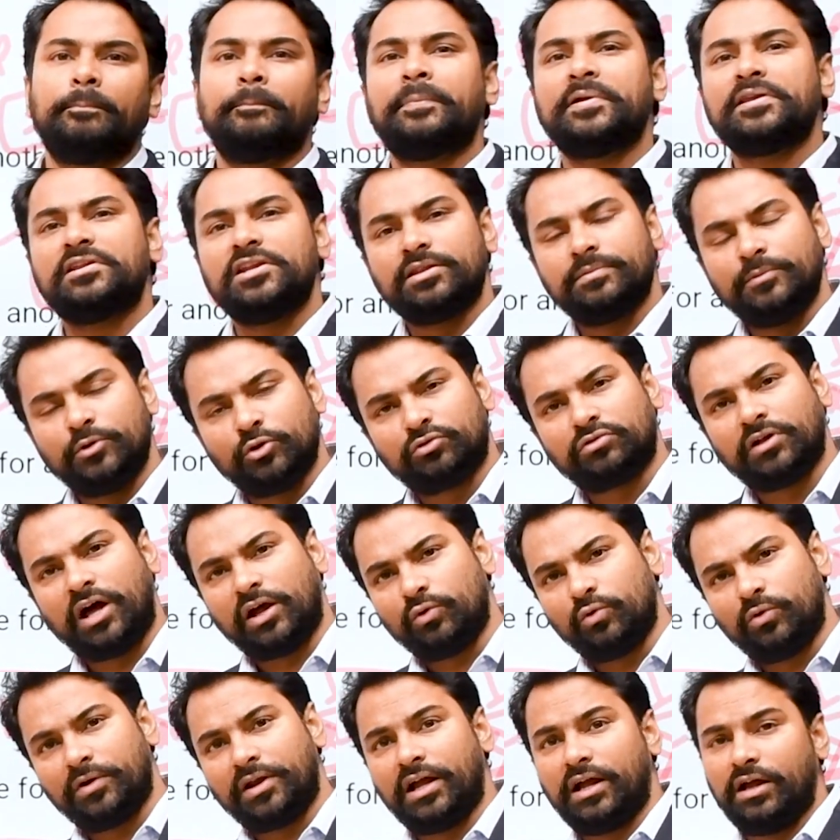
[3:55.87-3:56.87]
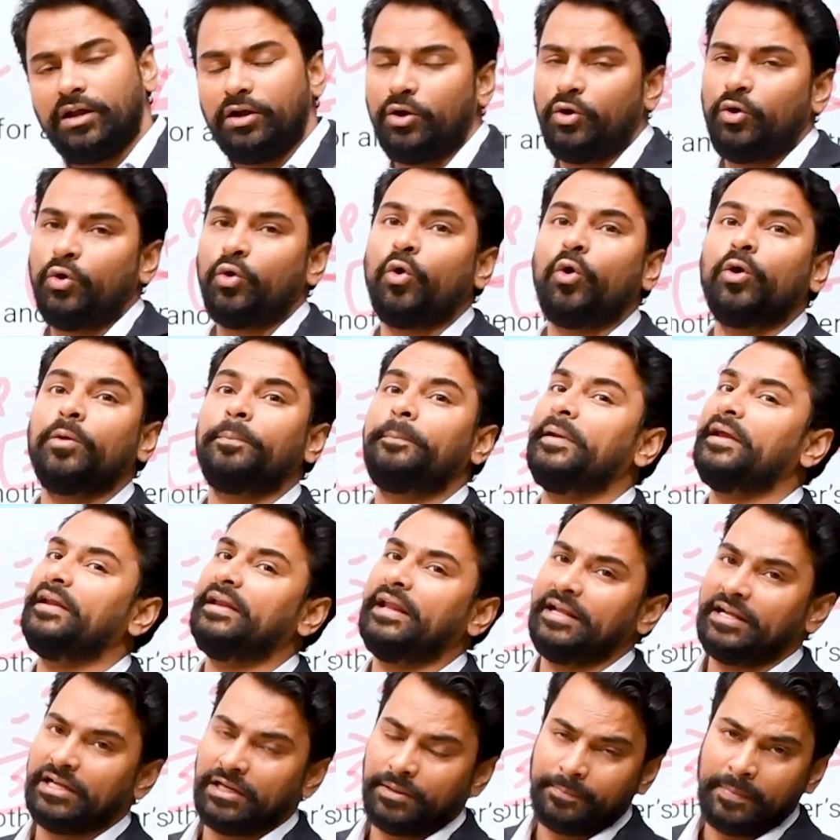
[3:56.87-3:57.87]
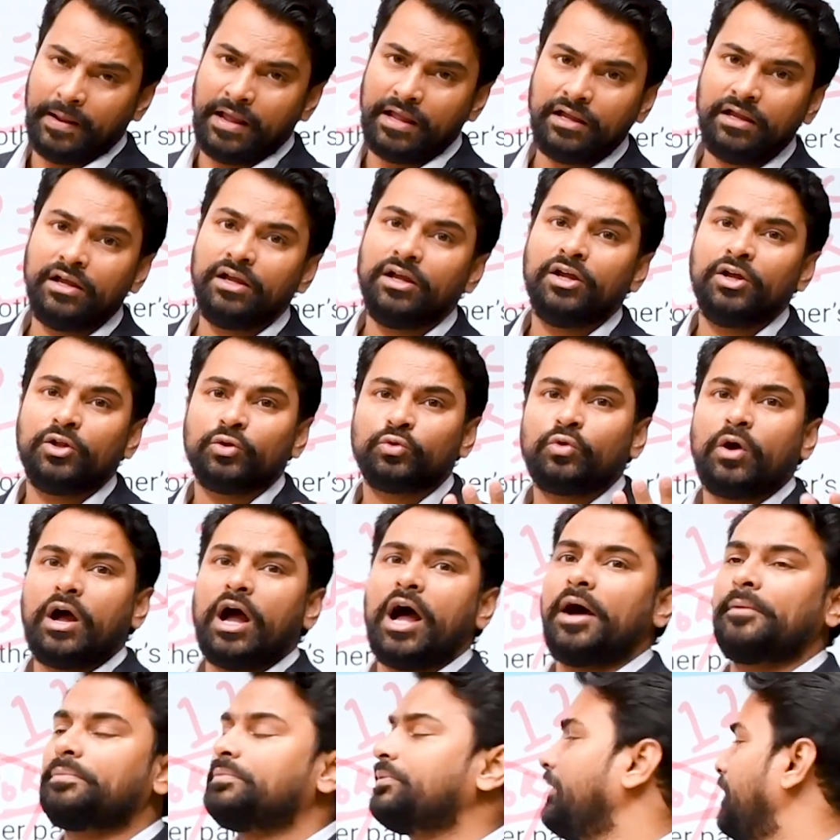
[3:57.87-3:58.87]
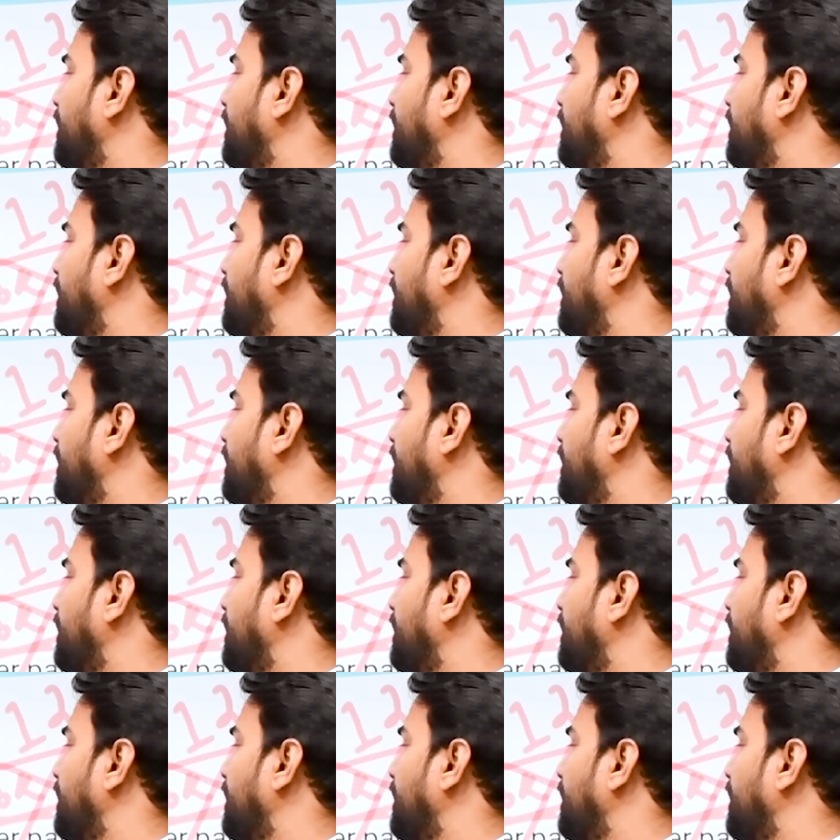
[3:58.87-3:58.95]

बिजनेस में नुकसान हो गया लोन पे नहीं कर पाए तो आपसे